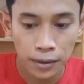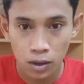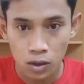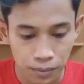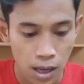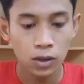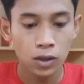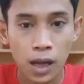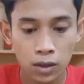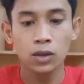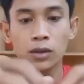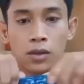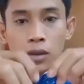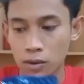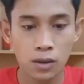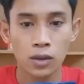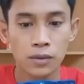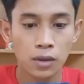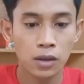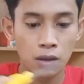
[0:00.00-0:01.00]
mươi sáu triệu đồng.
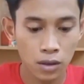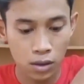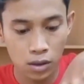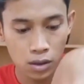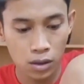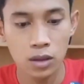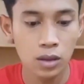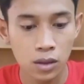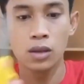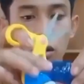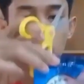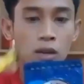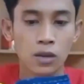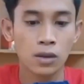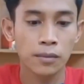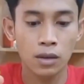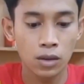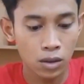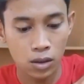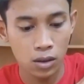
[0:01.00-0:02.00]
Đoạn video
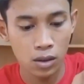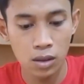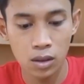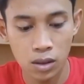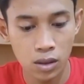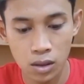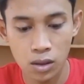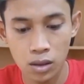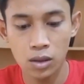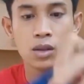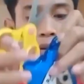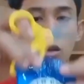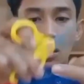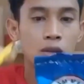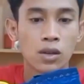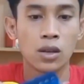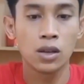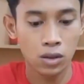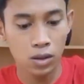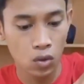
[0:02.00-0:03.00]
cho thấy đặt trên
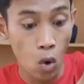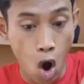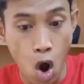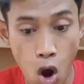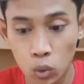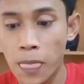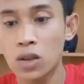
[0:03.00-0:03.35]
bàn ngay trước mặt